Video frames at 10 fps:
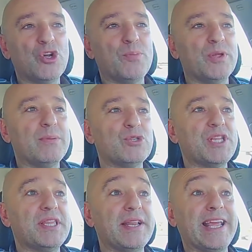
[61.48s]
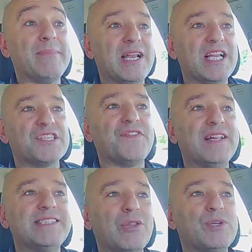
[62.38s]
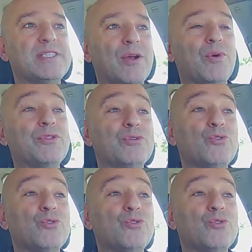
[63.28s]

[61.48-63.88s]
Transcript: podemos decir qué mal asfaltado está cuando